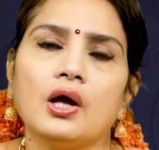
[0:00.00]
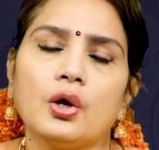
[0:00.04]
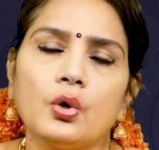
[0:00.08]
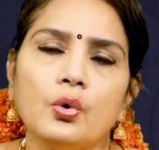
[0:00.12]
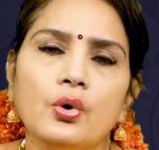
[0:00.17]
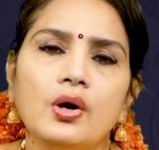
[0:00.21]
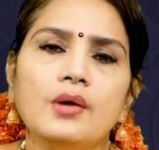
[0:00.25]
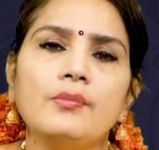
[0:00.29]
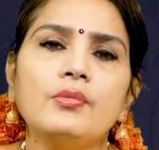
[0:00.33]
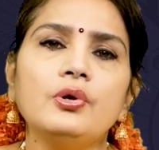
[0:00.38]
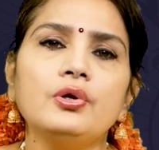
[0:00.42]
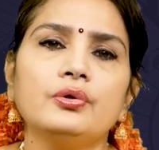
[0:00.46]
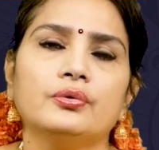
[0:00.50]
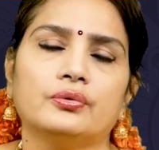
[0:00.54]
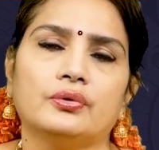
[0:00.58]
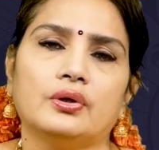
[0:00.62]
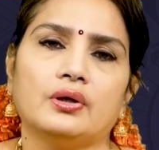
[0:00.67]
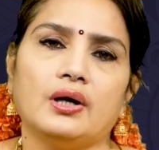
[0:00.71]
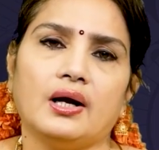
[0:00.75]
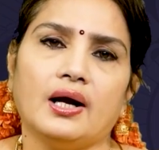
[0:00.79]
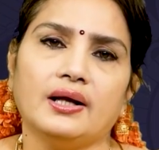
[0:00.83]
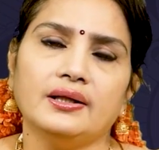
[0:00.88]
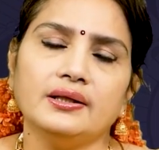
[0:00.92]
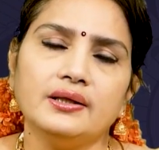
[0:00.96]
రుణములు
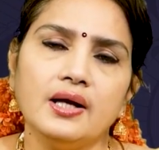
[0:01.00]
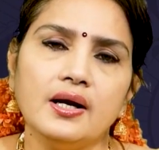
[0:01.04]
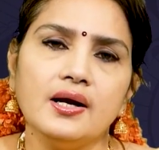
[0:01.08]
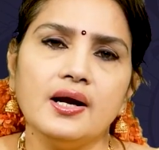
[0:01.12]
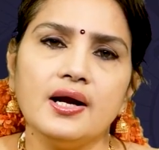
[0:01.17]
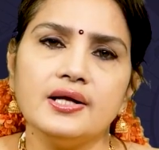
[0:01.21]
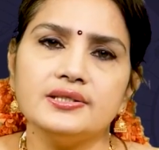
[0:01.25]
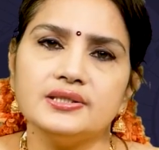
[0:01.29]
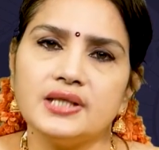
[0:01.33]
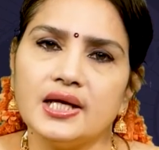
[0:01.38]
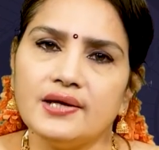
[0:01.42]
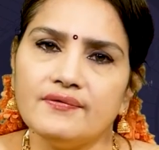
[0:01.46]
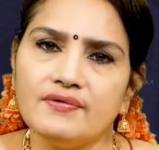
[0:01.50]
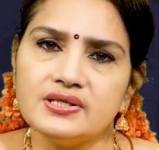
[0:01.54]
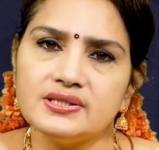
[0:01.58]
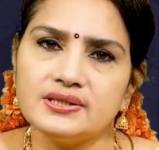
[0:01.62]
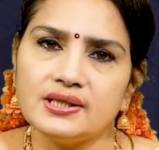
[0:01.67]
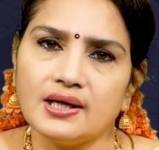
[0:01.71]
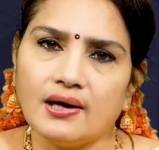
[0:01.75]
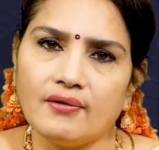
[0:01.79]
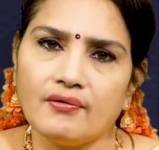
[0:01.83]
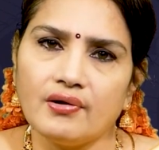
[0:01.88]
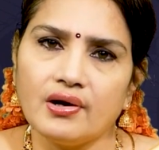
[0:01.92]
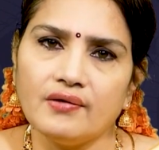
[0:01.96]
అధికంగా చేయవలసి
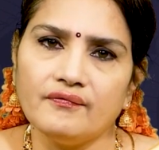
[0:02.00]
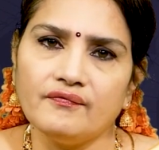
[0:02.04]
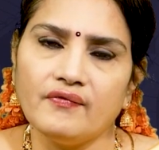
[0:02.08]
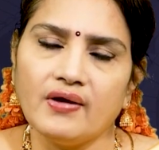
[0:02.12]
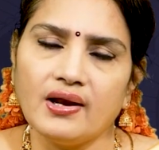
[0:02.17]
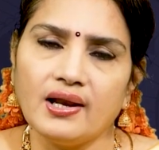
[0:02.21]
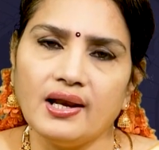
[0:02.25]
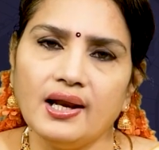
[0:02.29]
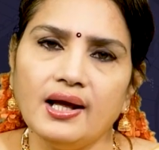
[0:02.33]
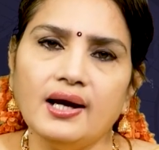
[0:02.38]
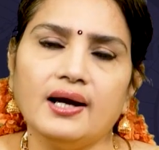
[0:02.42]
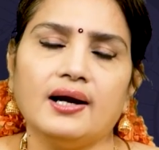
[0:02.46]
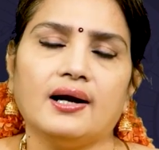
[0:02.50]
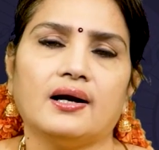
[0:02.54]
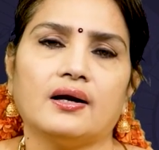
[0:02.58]
రావడం వల్ల